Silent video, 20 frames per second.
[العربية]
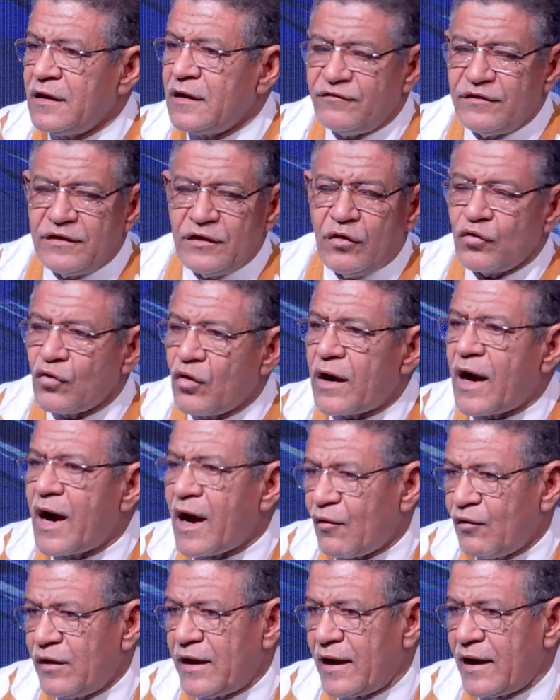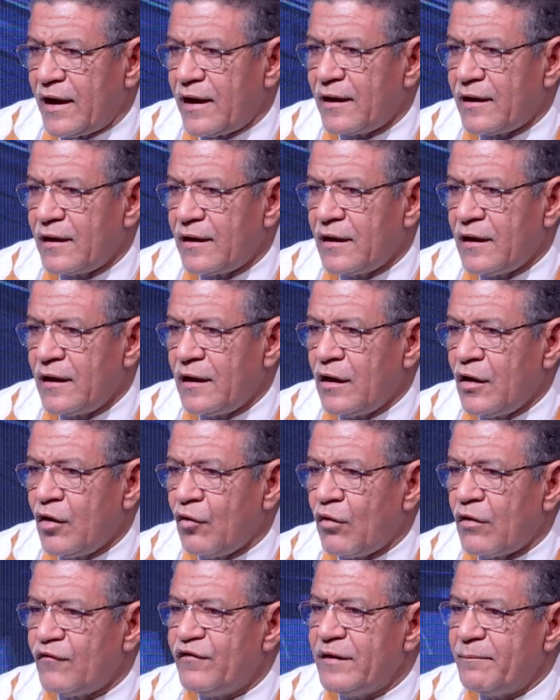في حقوق هؤلاء نعم.
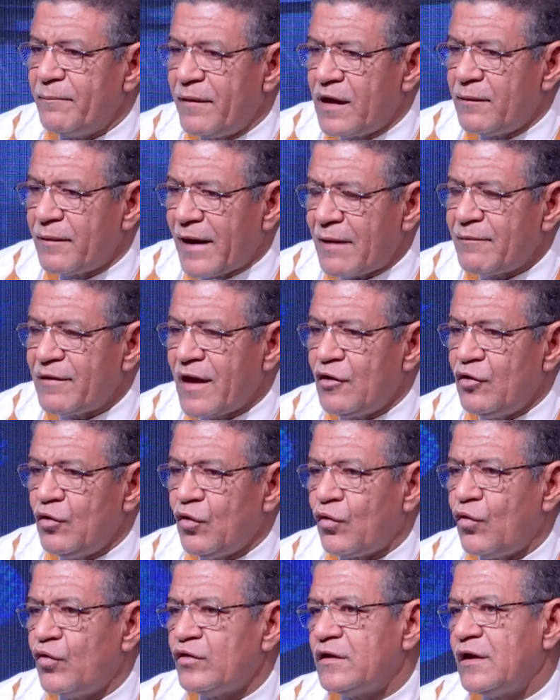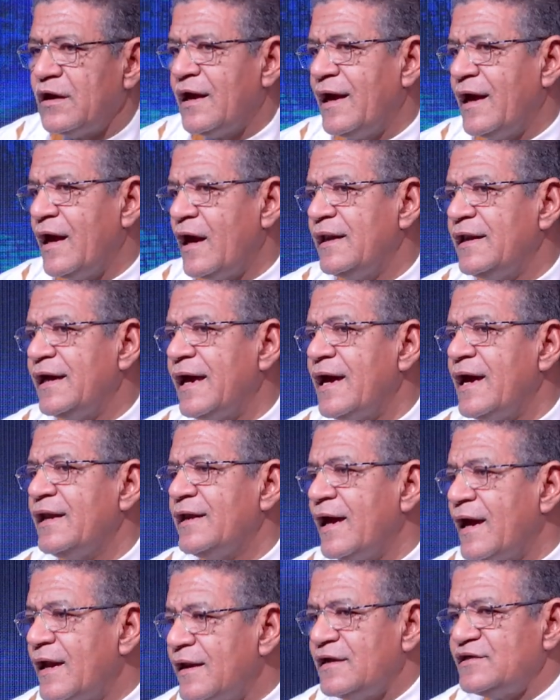وفي آه. ابرام هذه العقود آه،
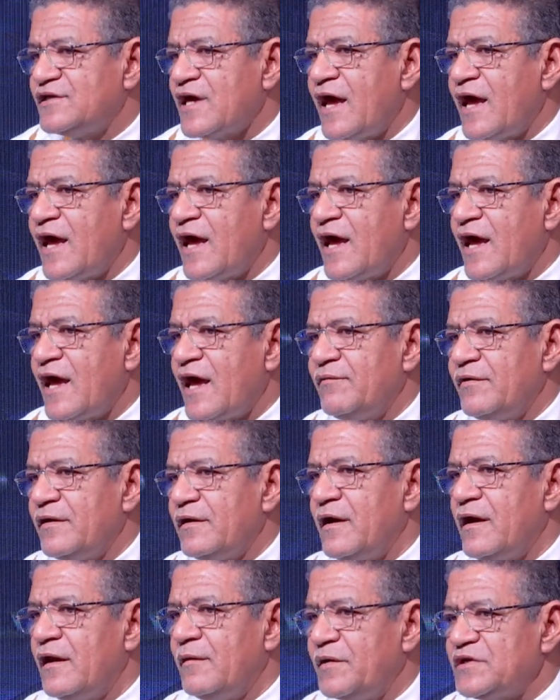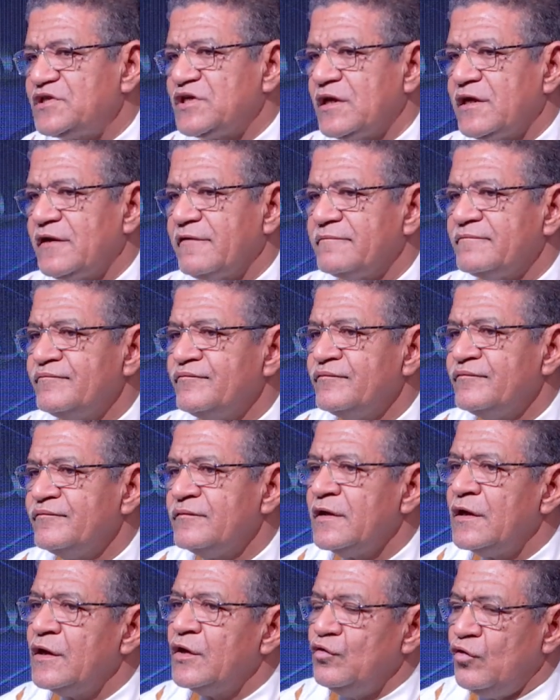لان الجانب البشري
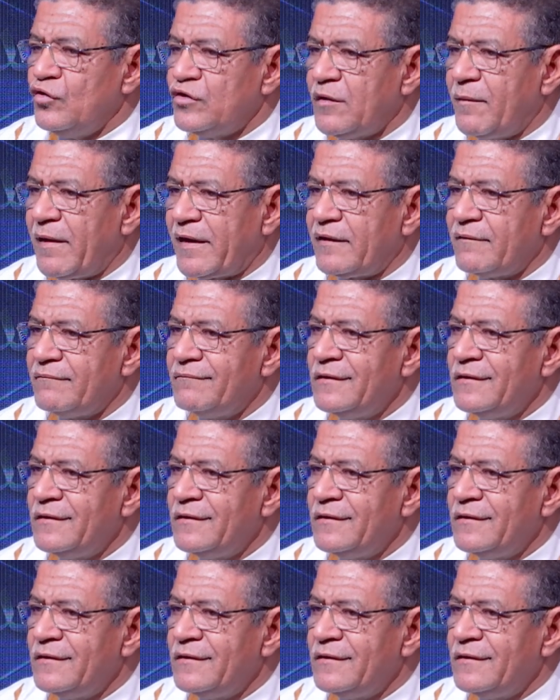يعتبر